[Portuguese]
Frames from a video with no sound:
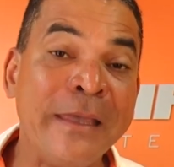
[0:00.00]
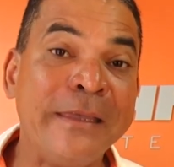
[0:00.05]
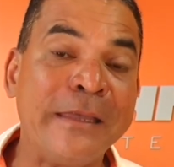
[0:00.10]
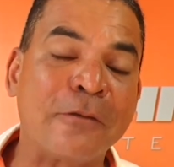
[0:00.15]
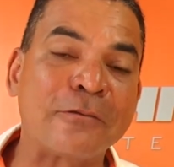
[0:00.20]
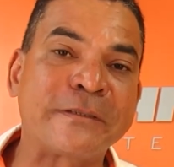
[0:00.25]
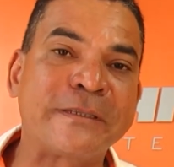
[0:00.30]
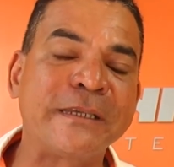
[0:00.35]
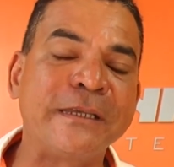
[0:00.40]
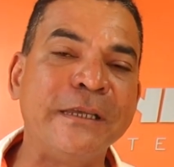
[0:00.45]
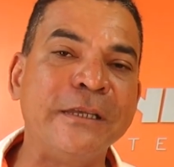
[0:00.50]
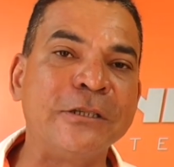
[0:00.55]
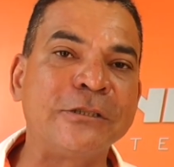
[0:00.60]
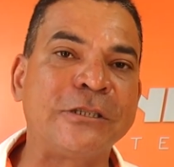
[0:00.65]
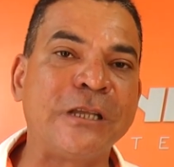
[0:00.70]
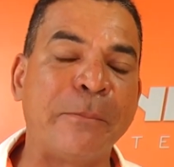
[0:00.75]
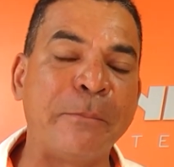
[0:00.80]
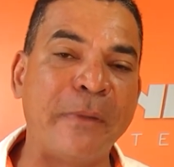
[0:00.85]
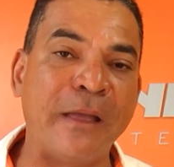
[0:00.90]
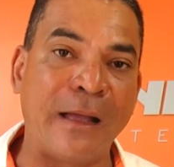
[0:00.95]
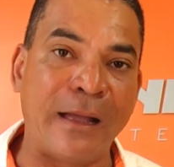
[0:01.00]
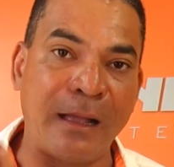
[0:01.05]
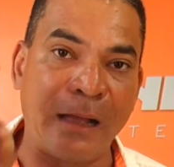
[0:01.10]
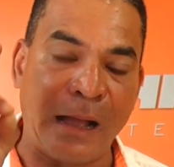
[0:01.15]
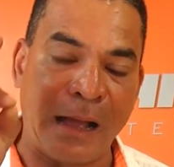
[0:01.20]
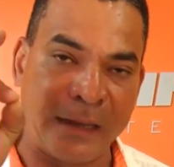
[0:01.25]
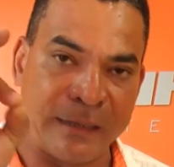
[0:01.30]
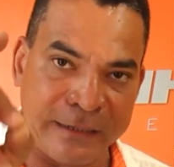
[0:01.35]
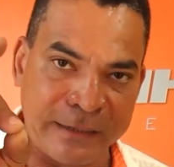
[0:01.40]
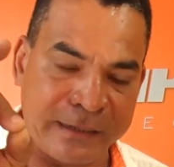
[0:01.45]
E é o seguinte,
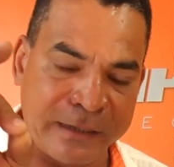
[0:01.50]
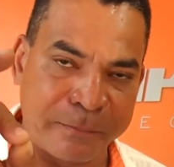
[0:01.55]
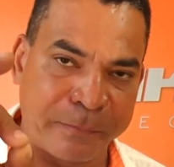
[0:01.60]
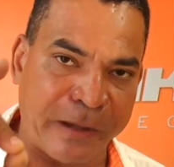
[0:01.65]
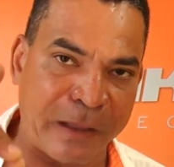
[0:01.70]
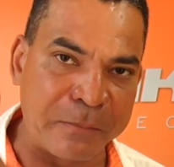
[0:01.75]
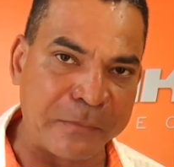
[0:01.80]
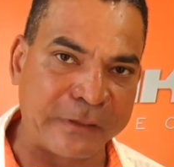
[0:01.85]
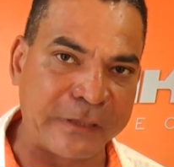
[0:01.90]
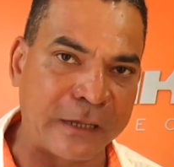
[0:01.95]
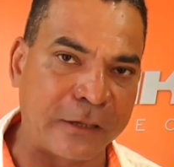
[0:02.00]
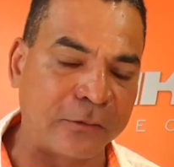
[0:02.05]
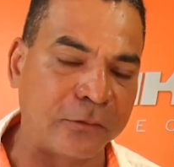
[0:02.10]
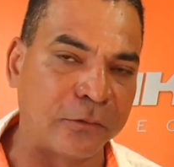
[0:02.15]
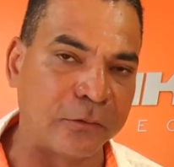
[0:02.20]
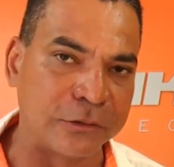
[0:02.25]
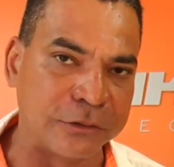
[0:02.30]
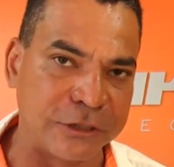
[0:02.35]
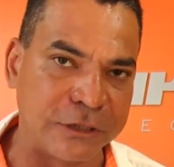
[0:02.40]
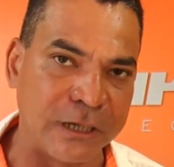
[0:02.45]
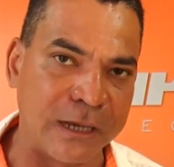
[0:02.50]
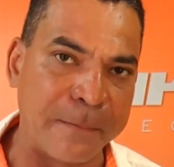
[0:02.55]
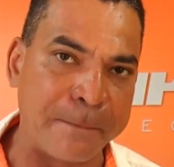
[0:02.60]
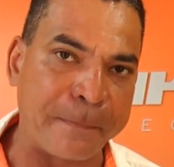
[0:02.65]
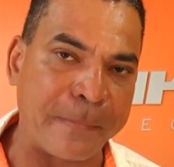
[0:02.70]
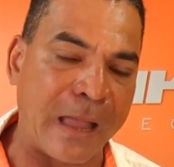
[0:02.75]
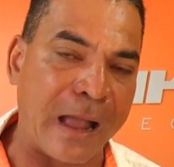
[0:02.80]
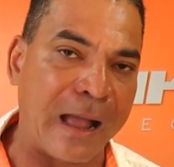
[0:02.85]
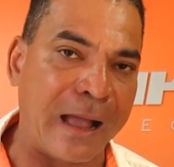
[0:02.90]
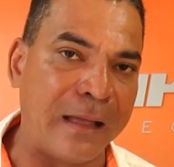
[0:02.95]
a Link Prime
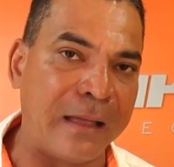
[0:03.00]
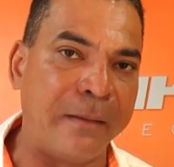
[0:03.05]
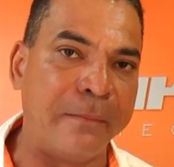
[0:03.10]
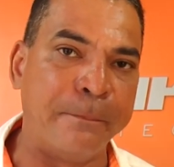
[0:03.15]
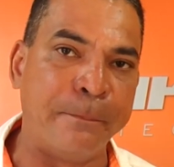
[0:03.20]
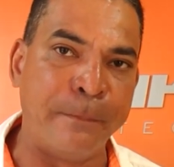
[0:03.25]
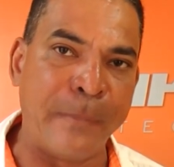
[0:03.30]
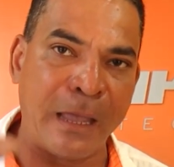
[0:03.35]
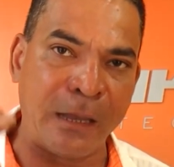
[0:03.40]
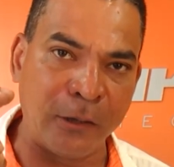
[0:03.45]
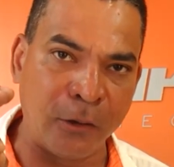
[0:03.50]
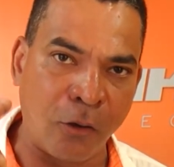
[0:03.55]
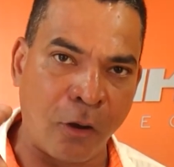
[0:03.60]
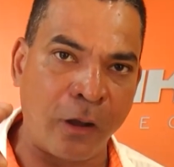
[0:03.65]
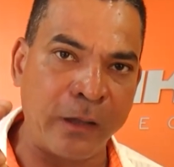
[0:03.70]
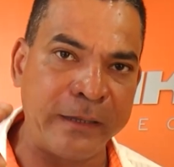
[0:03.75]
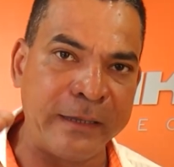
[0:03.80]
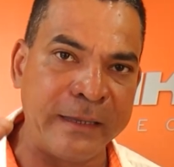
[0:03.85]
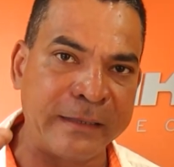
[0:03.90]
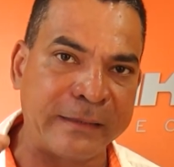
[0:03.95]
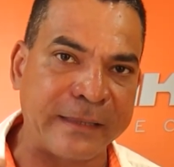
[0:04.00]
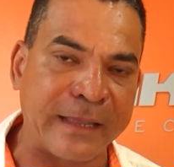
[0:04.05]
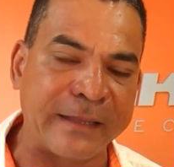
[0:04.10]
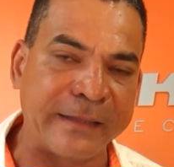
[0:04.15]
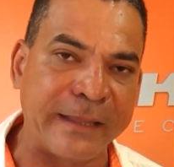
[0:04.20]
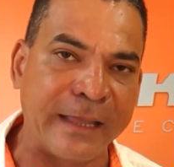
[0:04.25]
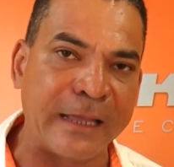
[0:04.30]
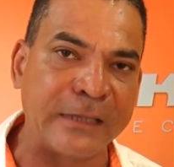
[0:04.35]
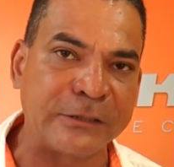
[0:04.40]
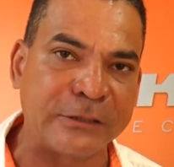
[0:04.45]
Tecnologia melhor
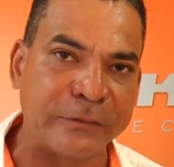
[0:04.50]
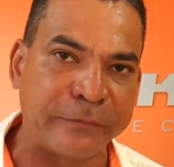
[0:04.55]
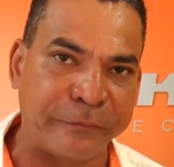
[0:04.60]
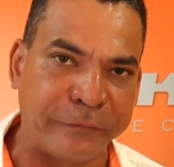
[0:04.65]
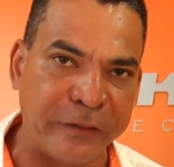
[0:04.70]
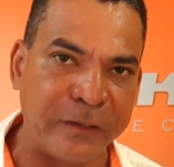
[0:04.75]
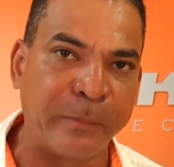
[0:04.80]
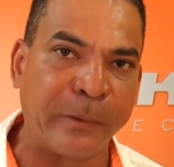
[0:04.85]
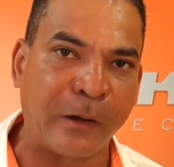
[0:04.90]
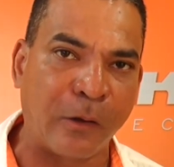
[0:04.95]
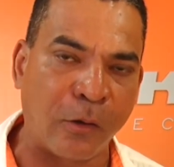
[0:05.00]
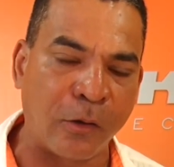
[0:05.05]
internet fibra